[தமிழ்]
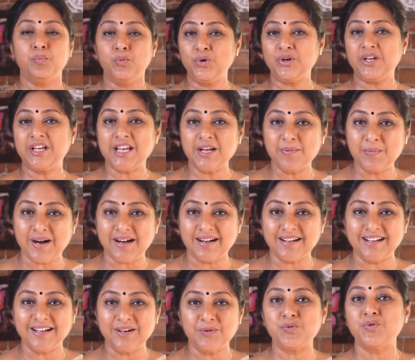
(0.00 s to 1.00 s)

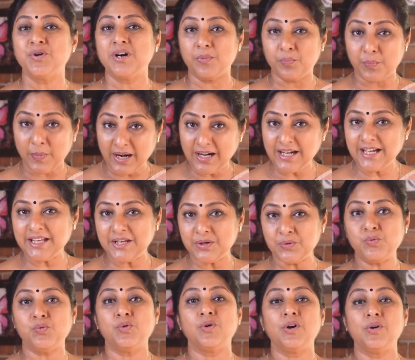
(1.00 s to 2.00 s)
முக்கியமாக உங்கள்
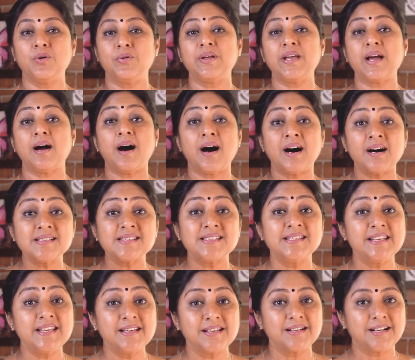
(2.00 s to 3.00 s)
பள்ளியும் உங்களுடைய
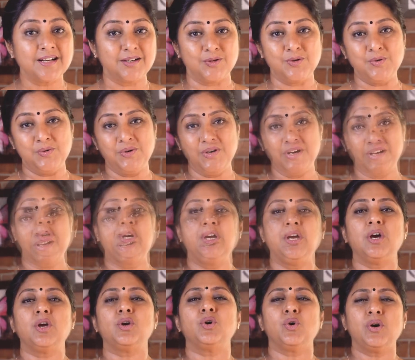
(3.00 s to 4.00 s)
ஆசிரியர்களும்
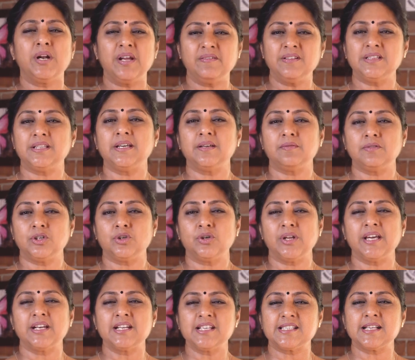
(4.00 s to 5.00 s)
நுழைவுத்
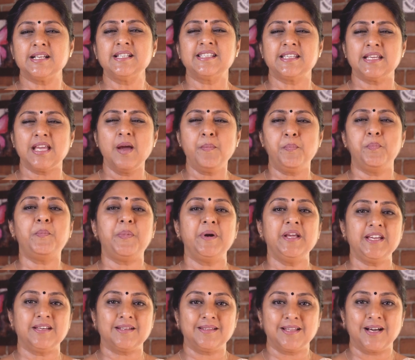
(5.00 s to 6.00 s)
தேர்வினுடைய ரிசல்ட்ஸ்
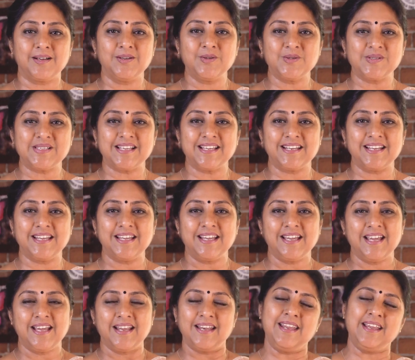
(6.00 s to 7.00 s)
எப்படி இருந்தாலும் சரி
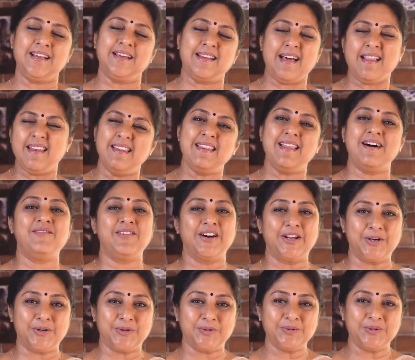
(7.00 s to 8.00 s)
நீங்கள் நல்லா
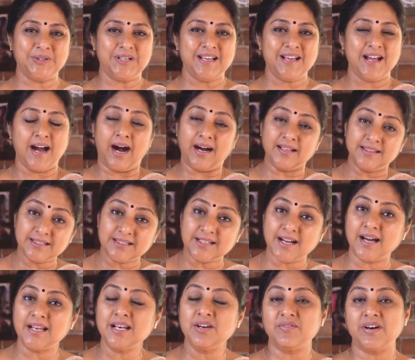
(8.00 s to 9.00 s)
வரணும்
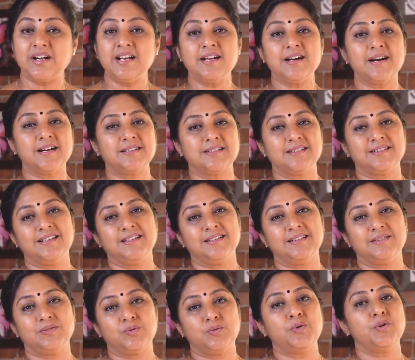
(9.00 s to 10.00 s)
அதுக்கான
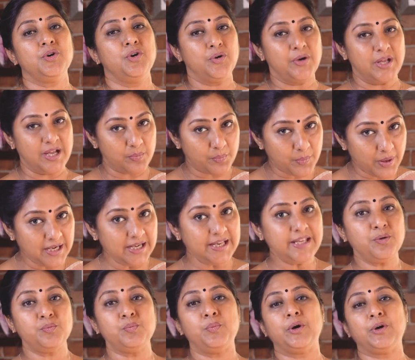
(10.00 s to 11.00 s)
வழிகாட்டுதல் உங்களுடைய
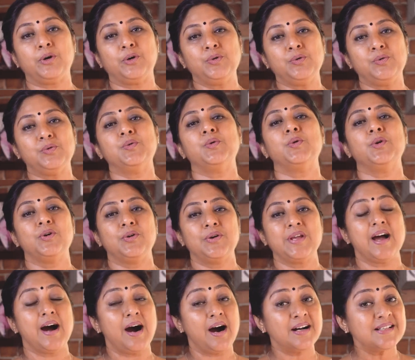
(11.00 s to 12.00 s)
பள்ளியும் பண்ணும்
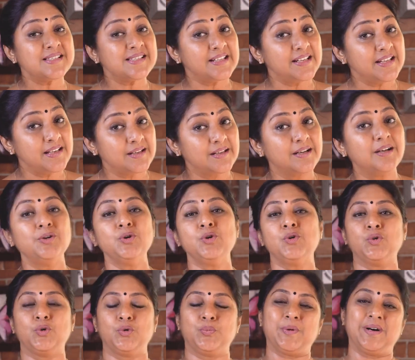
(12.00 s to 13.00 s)
உங்களுடைய
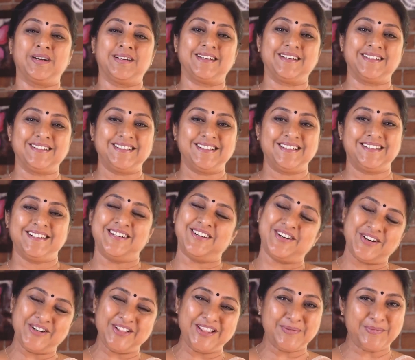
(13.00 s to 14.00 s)
ஆசிரியர்களும் கொடுப்பாங்க
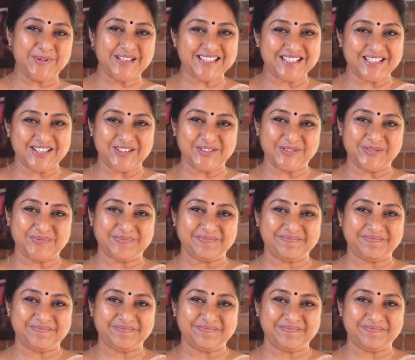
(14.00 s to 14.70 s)
ஆல் தி பெஸ்ட் யூ